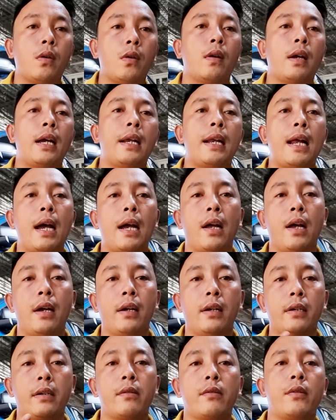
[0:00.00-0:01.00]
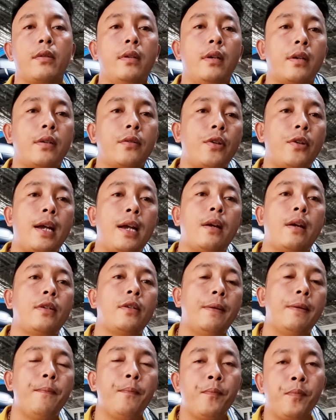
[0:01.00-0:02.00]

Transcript: nó gây ra ức ức chế con chim